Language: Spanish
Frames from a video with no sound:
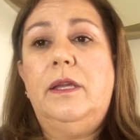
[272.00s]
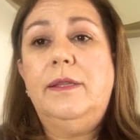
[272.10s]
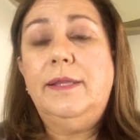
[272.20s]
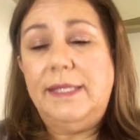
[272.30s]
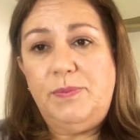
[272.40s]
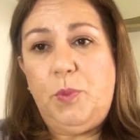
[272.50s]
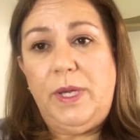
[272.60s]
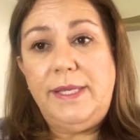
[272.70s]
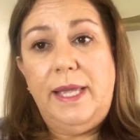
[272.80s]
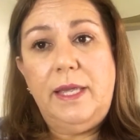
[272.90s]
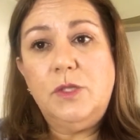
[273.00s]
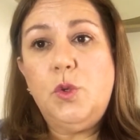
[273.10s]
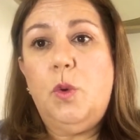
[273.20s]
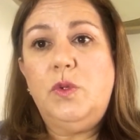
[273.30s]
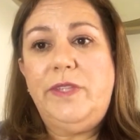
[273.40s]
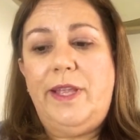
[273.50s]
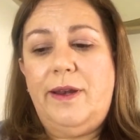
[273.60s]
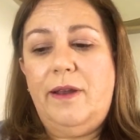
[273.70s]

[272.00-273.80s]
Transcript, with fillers: Después de eso, usted